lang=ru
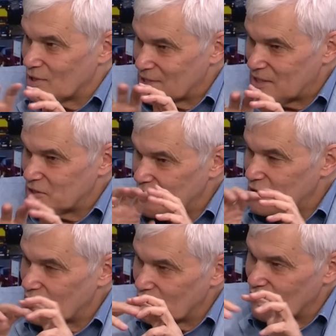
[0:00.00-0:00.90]

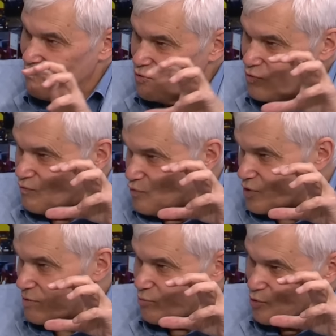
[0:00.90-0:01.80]
сконцентрирован в, в
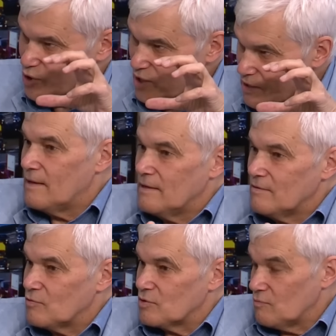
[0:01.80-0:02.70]
узком пучке,
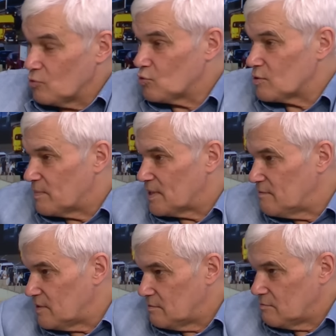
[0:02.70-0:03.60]
вот, его тоже
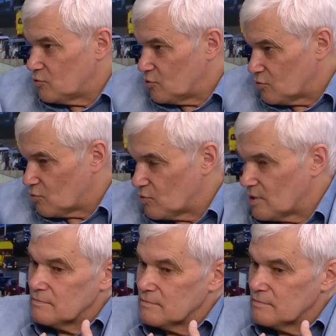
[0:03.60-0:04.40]
подавить очень трудно.